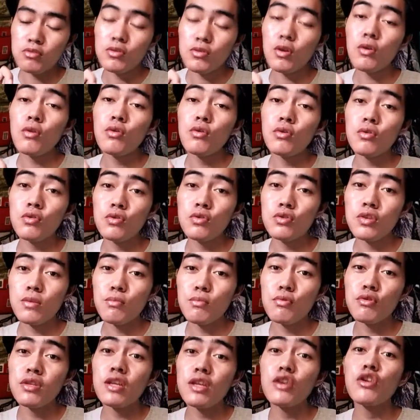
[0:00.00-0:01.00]
so kung
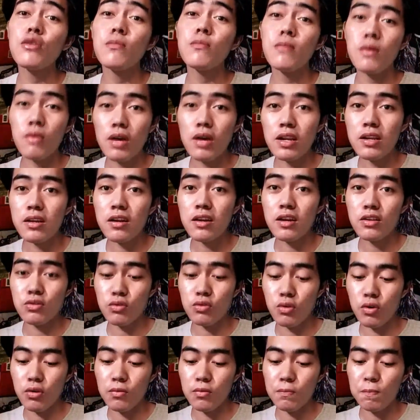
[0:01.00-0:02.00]
gusto mo din gumawa ng
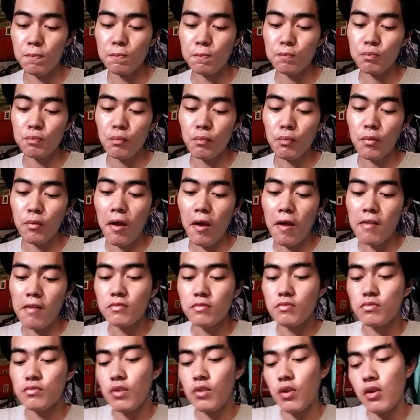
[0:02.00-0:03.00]
ganito,
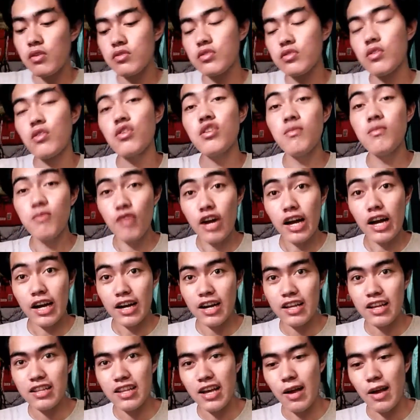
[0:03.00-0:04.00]
so
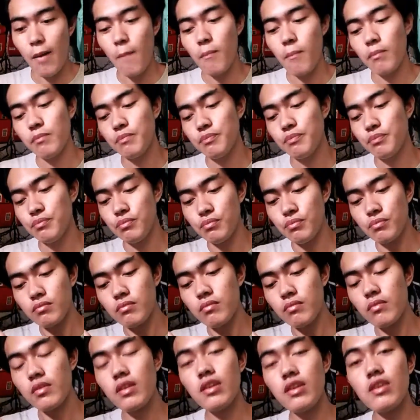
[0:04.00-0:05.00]
gumawa ka na.
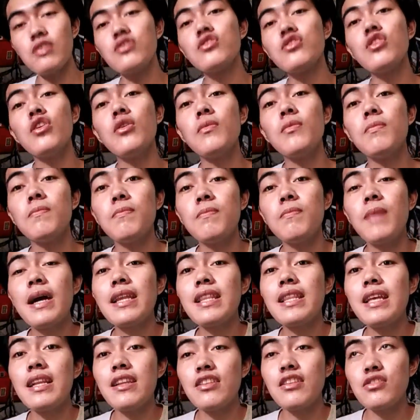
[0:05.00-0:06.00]
So,
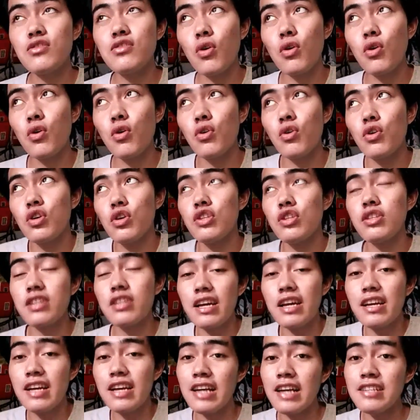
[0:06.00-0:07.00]
final, so
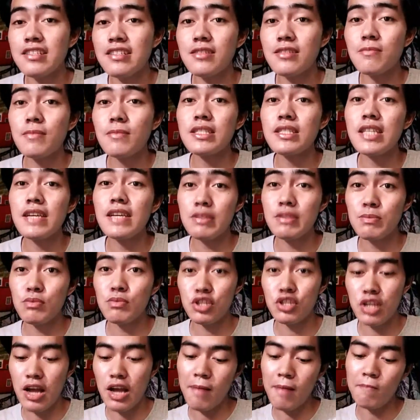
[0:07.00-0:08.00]
yun nga guys, masarap
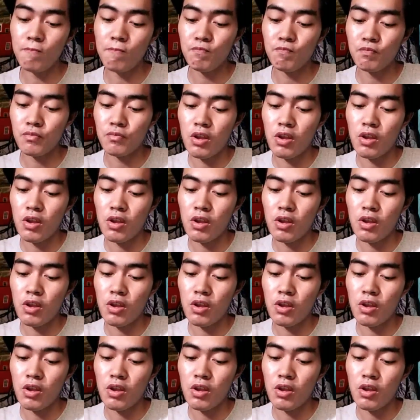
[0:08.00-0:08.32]
siya.